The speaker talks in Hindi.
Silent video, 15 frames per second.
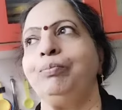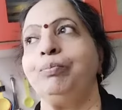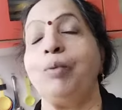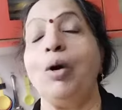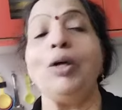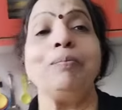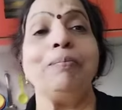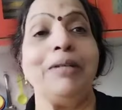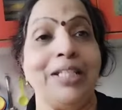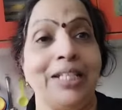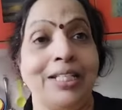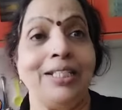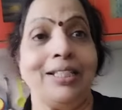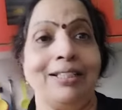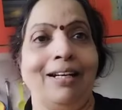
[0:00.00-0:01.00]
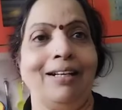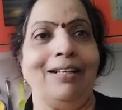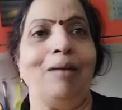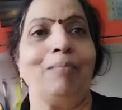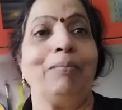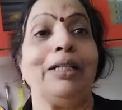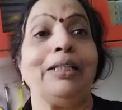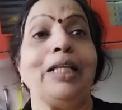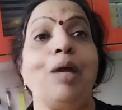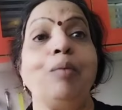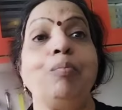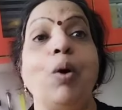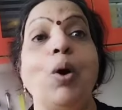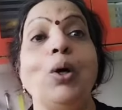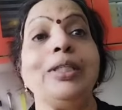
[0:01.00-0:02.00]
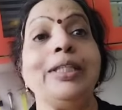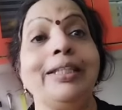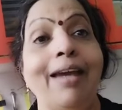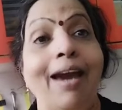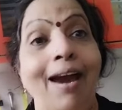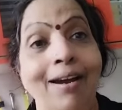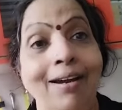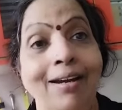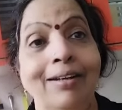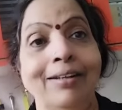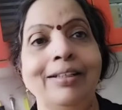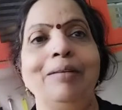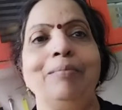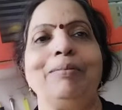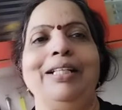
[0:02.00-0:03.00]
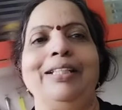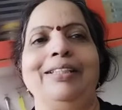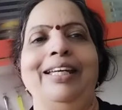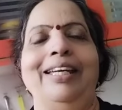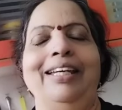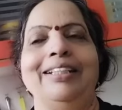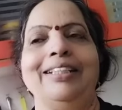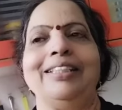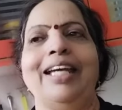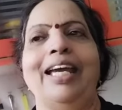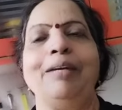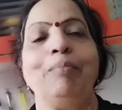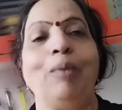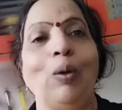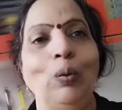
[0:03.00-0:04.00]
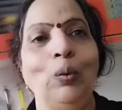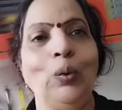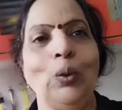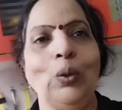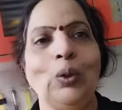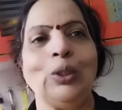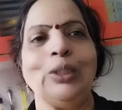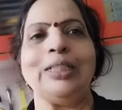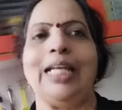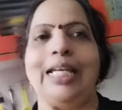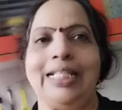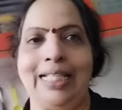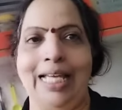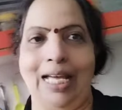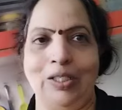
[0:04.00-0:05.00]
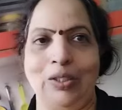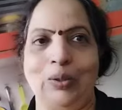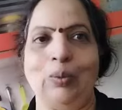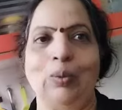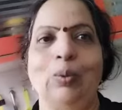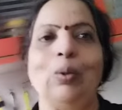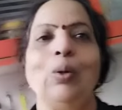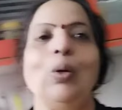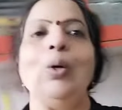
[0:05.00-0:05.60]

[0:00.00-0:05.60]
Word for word: बहुत पेशेंस रखना पड़ता है बहुत त्याग करने पड़ते हैं चाहे बहू को चाहे सास को